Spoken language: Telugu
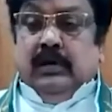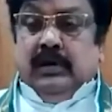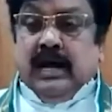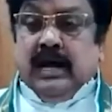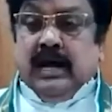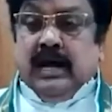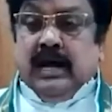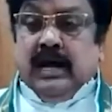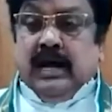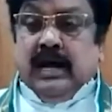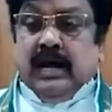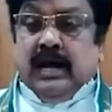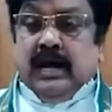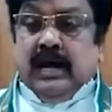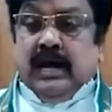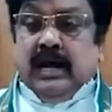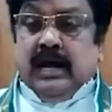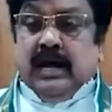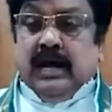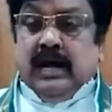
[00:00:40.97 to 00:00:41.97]

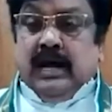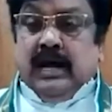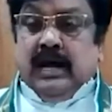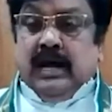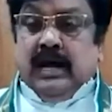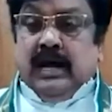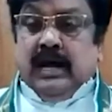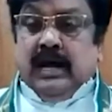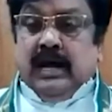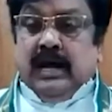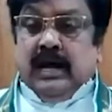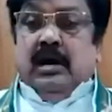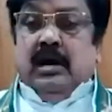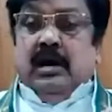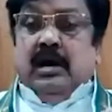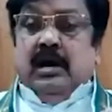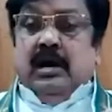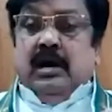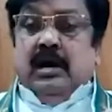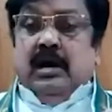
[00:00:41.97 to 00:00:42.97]
రాష్ట్రంలో పౌర హక్కులు
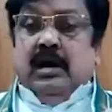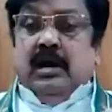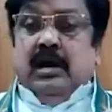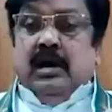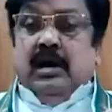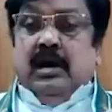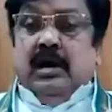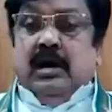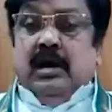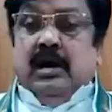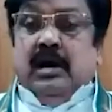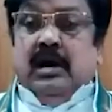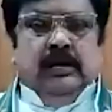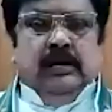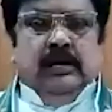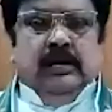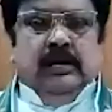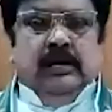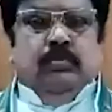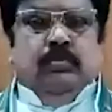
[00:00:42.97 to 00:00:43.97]
ఈ
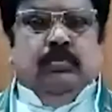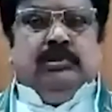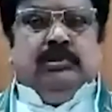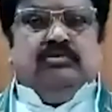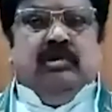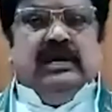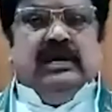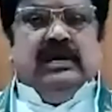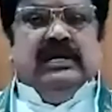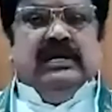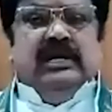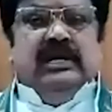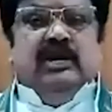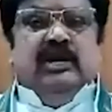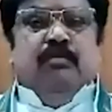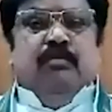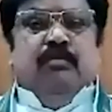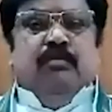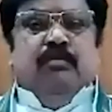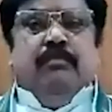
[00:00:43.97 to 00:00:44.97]
ప్రభుత్వ ఇనుప
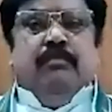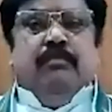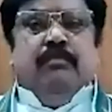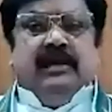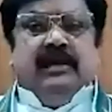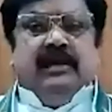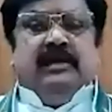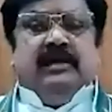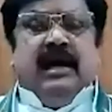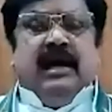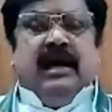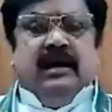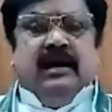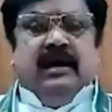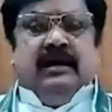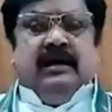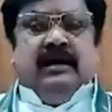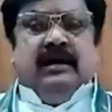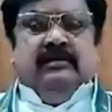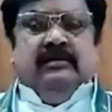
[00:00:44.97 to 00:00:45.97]
పాదాల
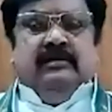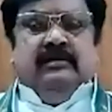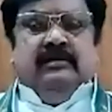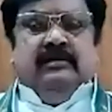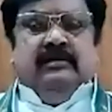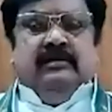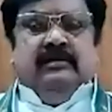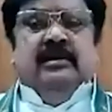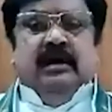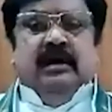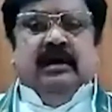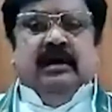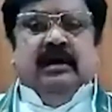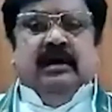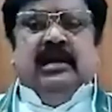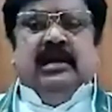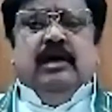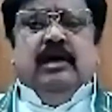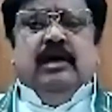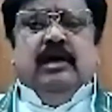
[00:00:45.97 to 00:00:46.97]
కింద
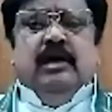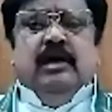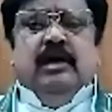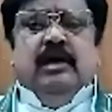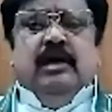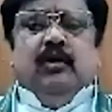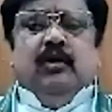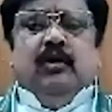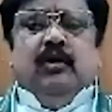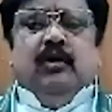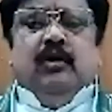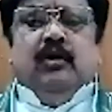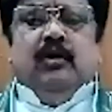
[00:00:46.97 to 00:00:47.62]
నలిగిపోతూ ఉన్నాయి